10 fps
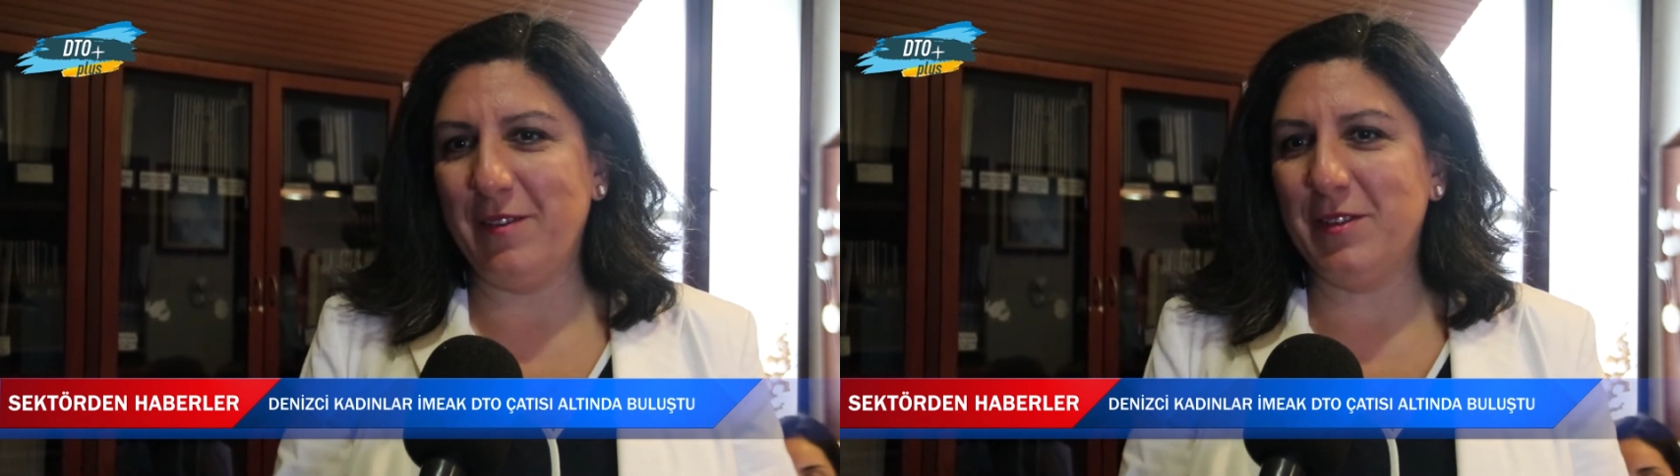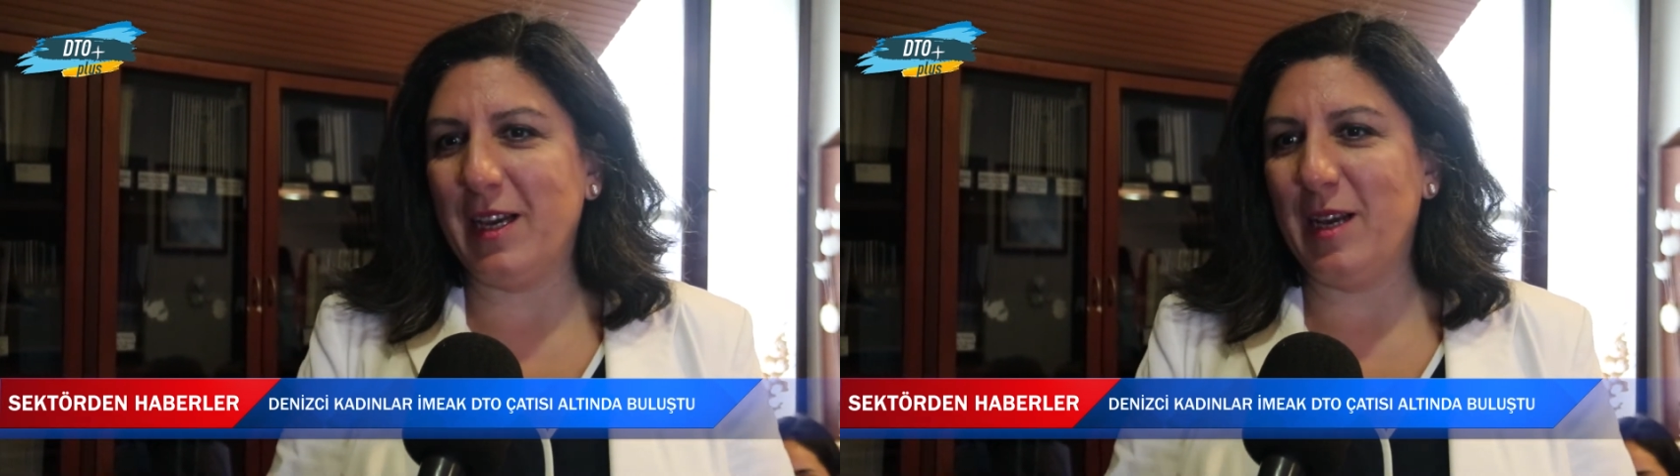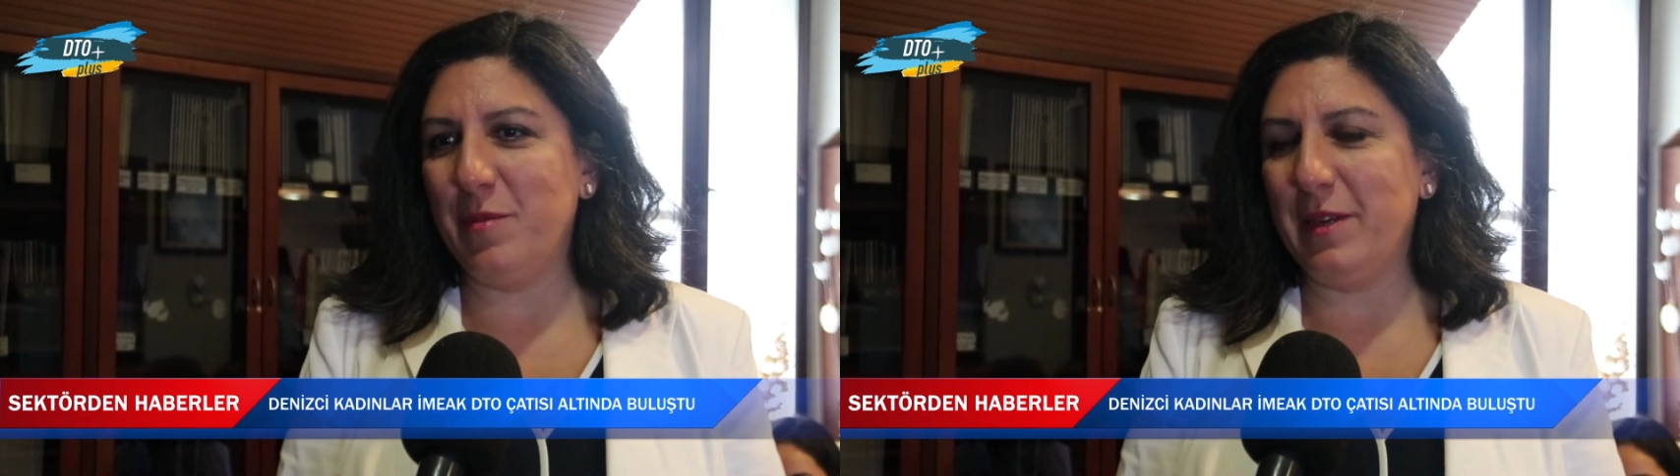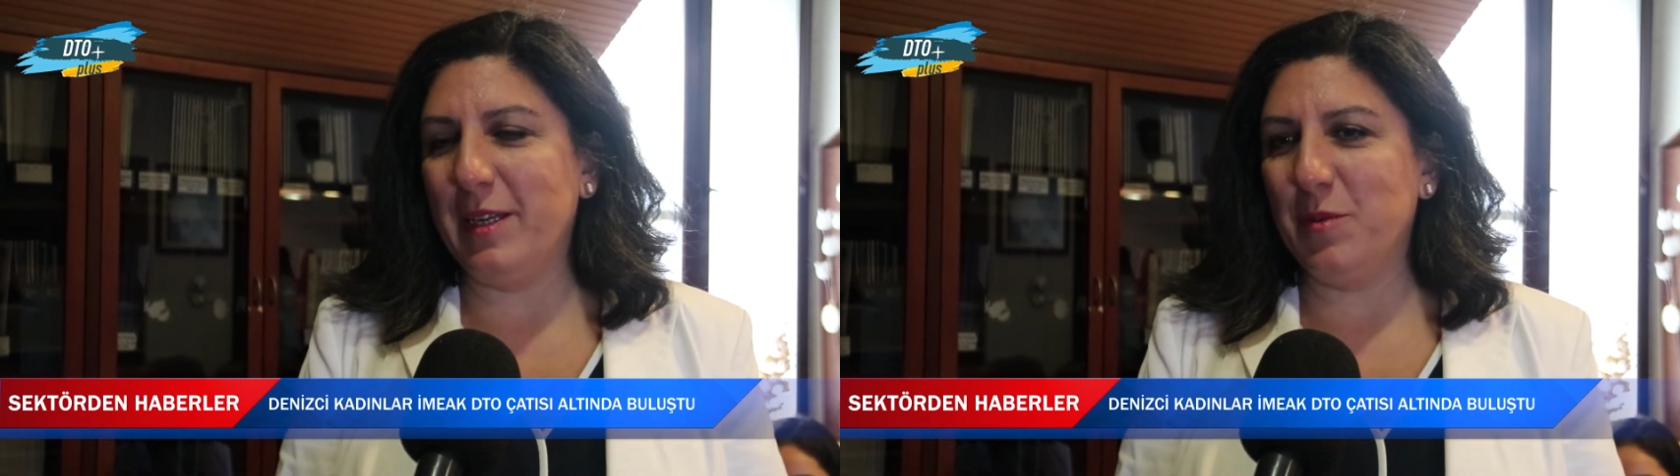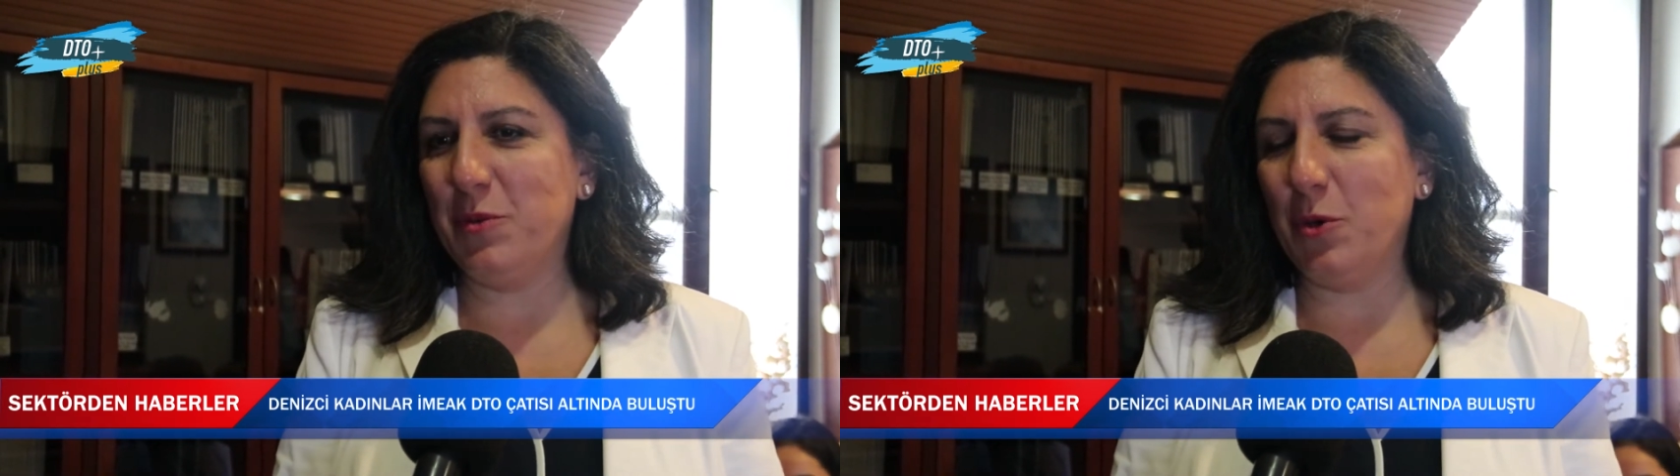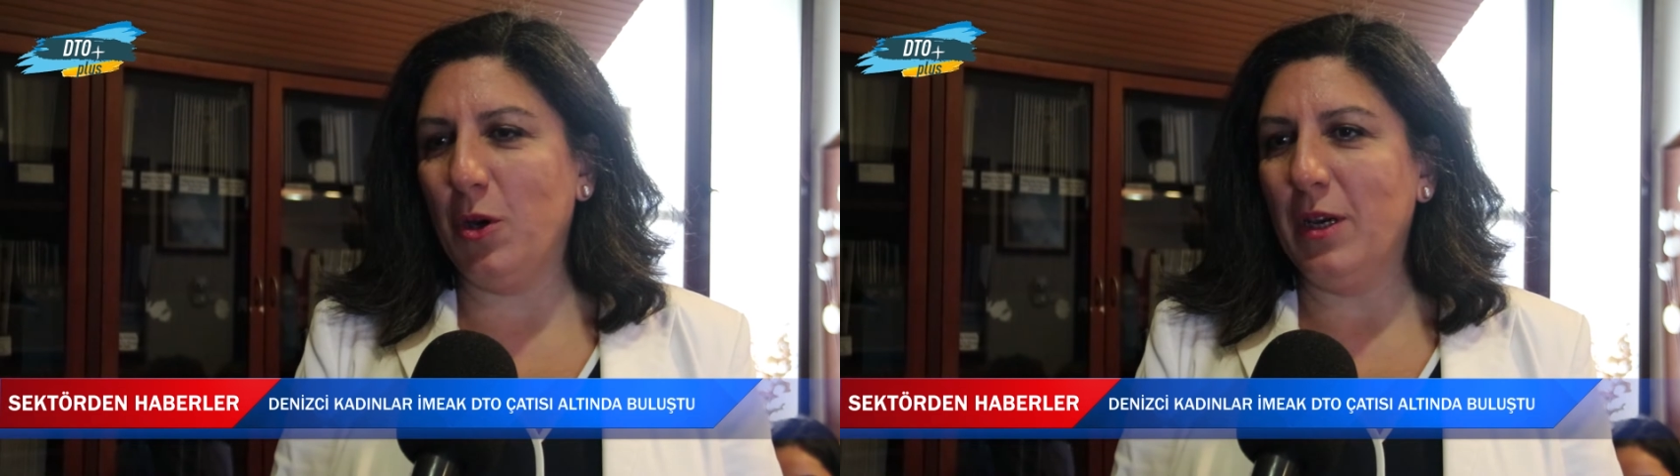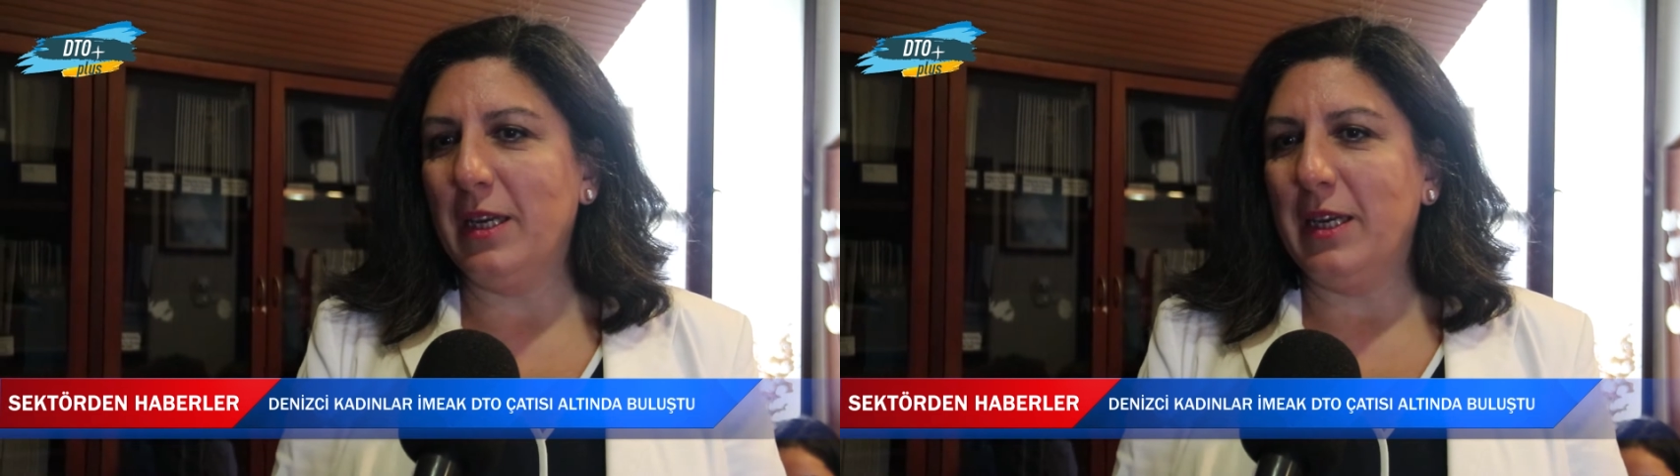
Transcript: ev sahipliği yapıyor.